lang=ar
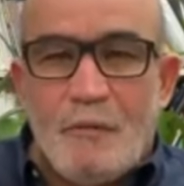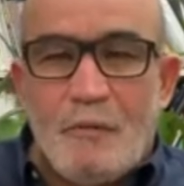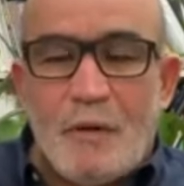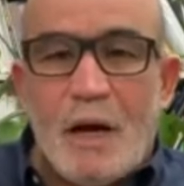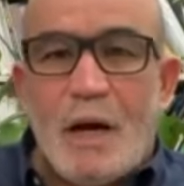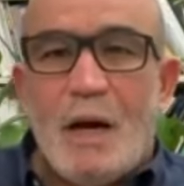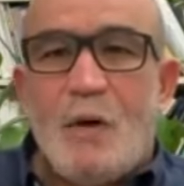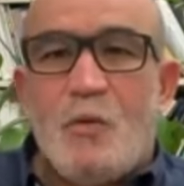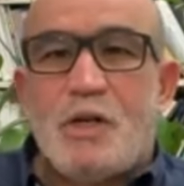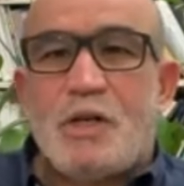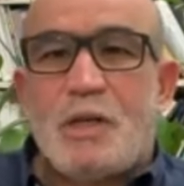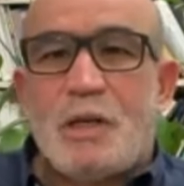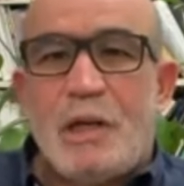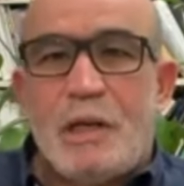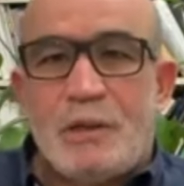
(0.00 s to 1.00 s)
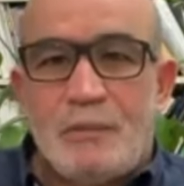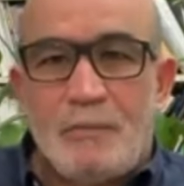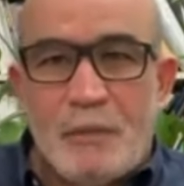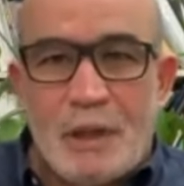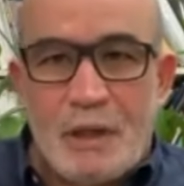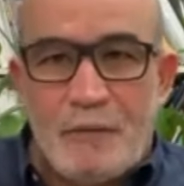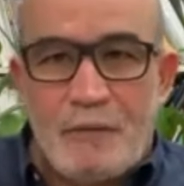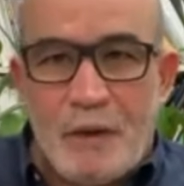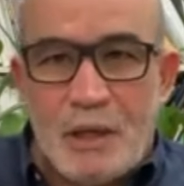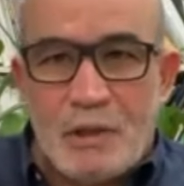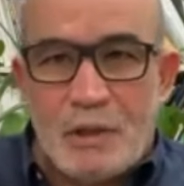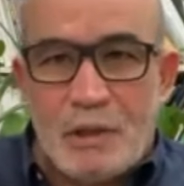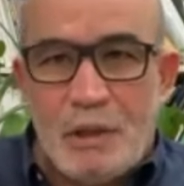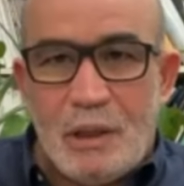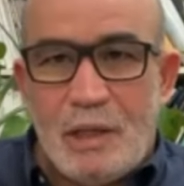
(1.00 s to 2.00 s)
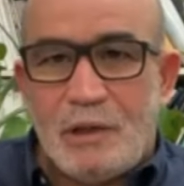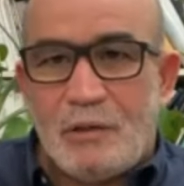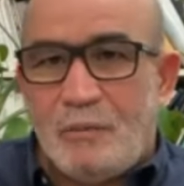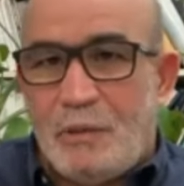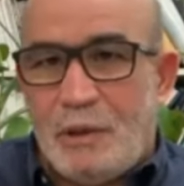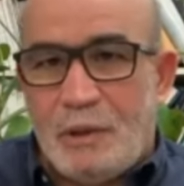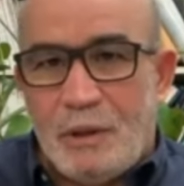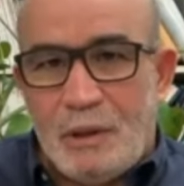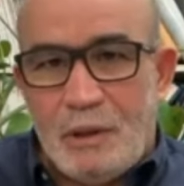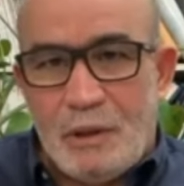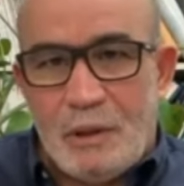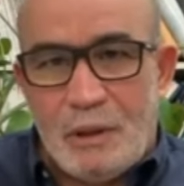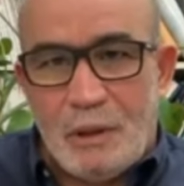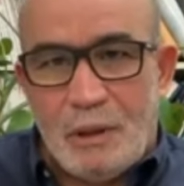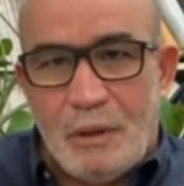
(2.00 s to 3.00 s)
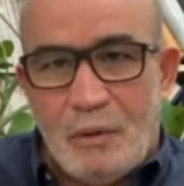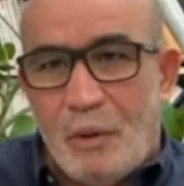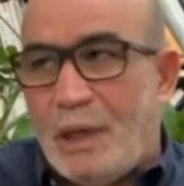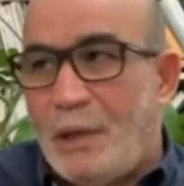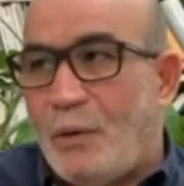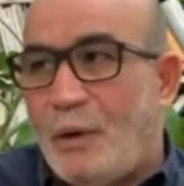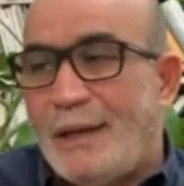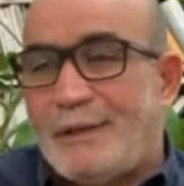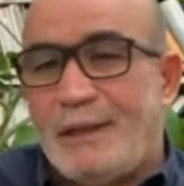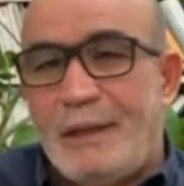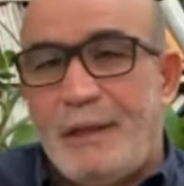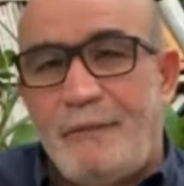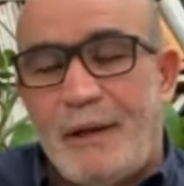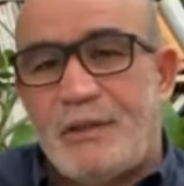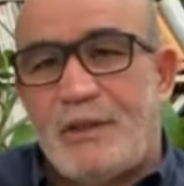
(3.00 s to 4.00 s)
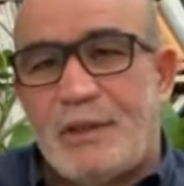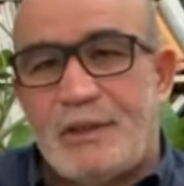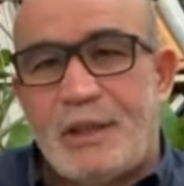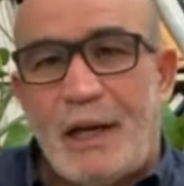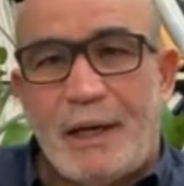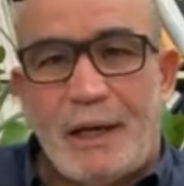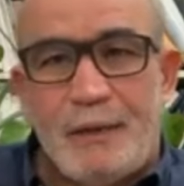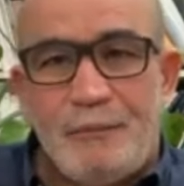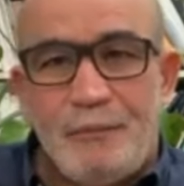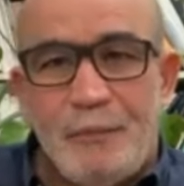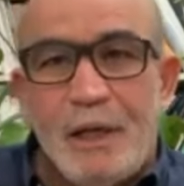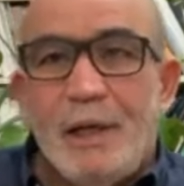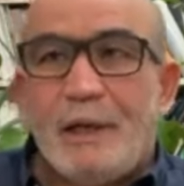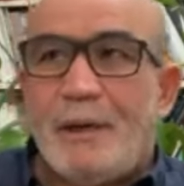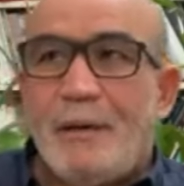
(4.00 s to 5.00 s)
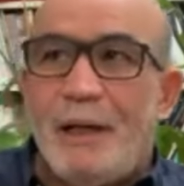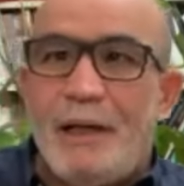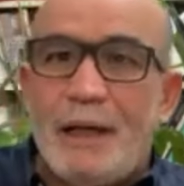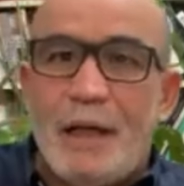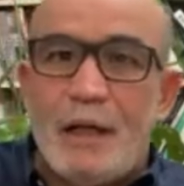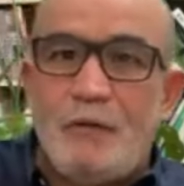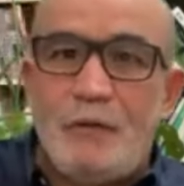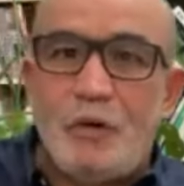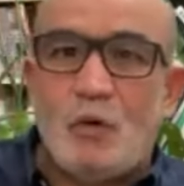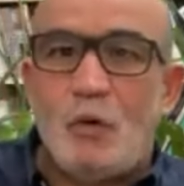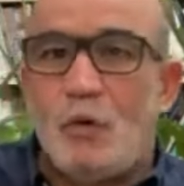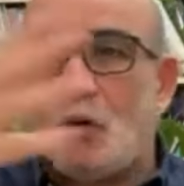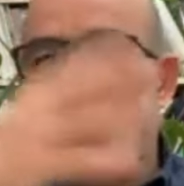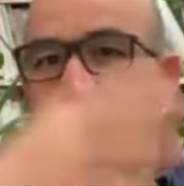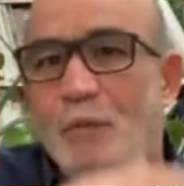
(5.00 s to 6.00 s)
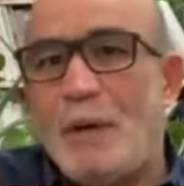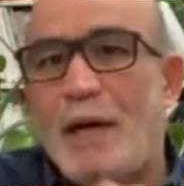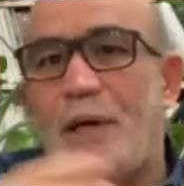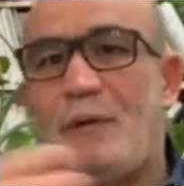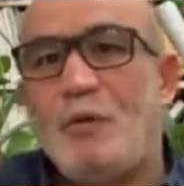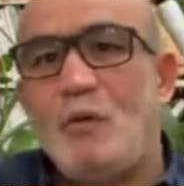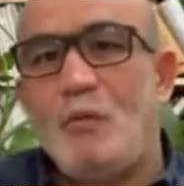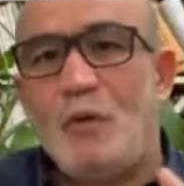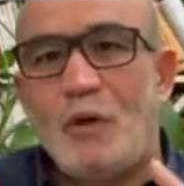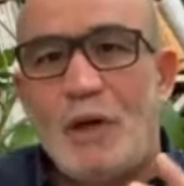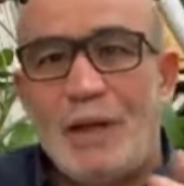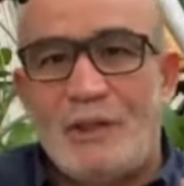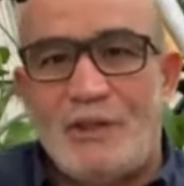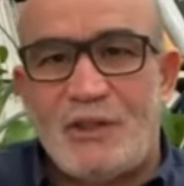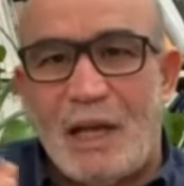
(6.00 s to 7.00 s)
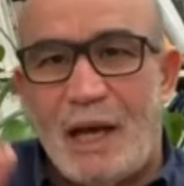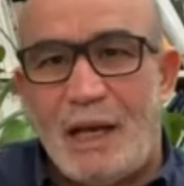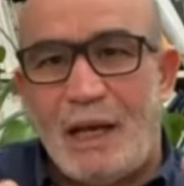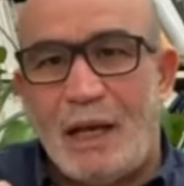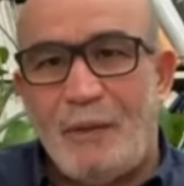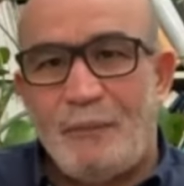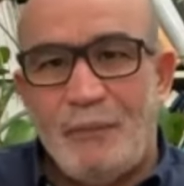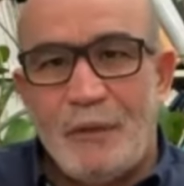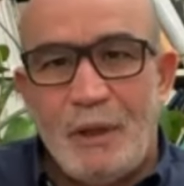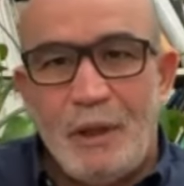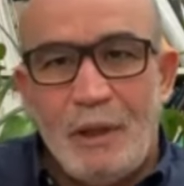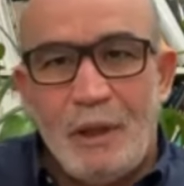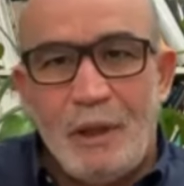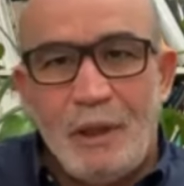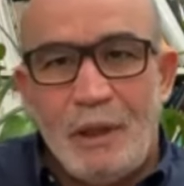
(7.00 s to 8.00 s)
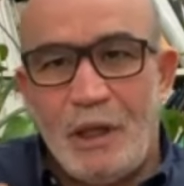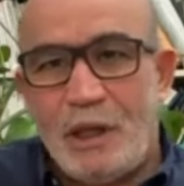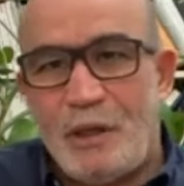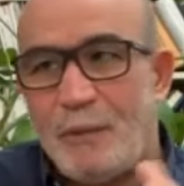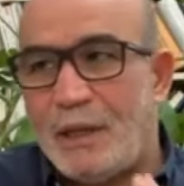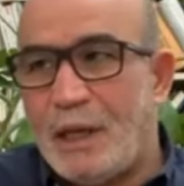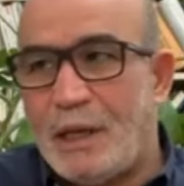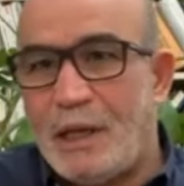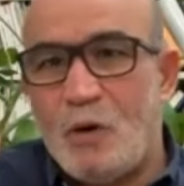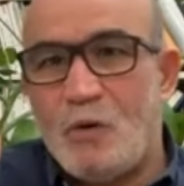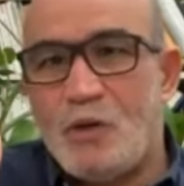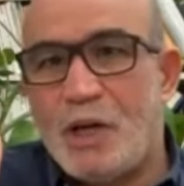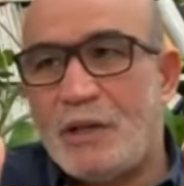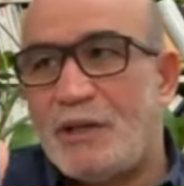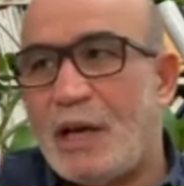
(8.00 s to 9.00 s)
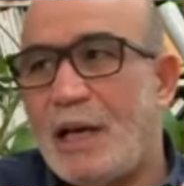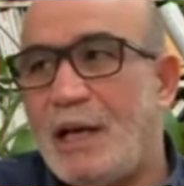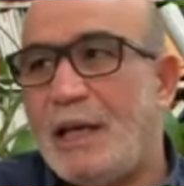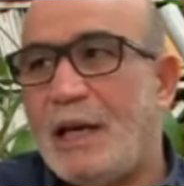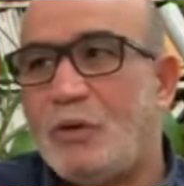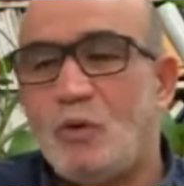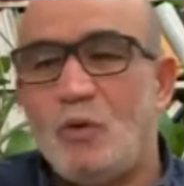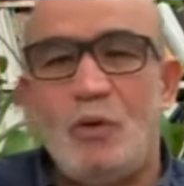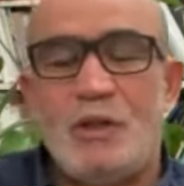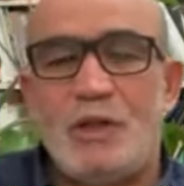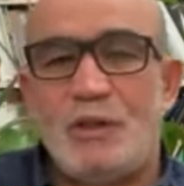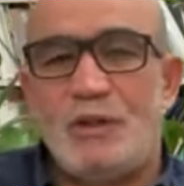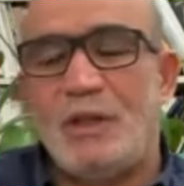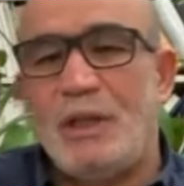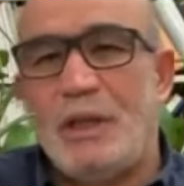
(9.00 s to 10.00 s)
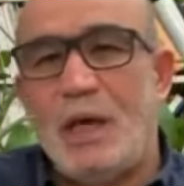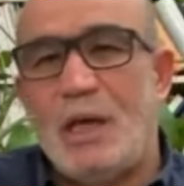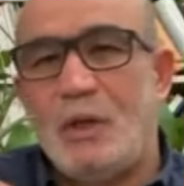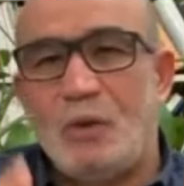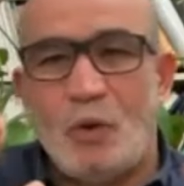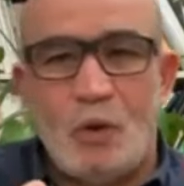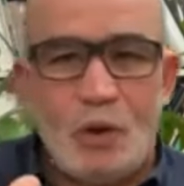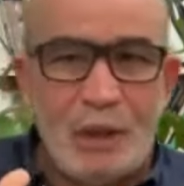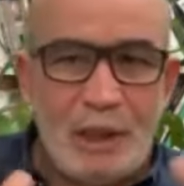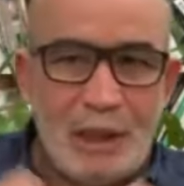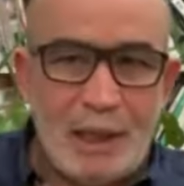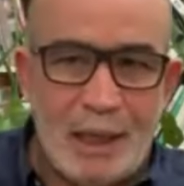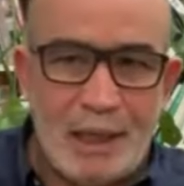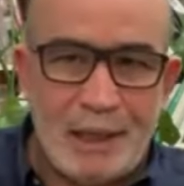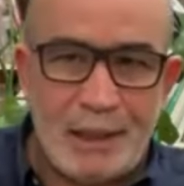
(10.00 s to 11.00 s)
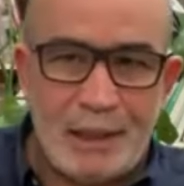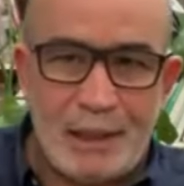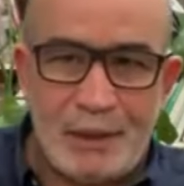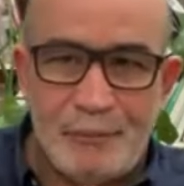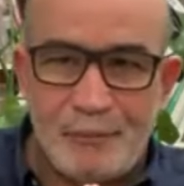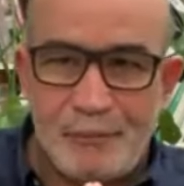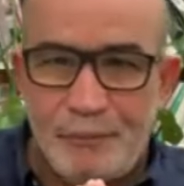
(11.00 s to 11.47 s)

فوش لازم كيفاش لازم وخاصه اللي في اقصى الصحراء طبعا اللي كانوا في تونس والمغرب الامور كانت سهله يثبت انه جزائري يعطوا له الجنسيه يدخل الى اخره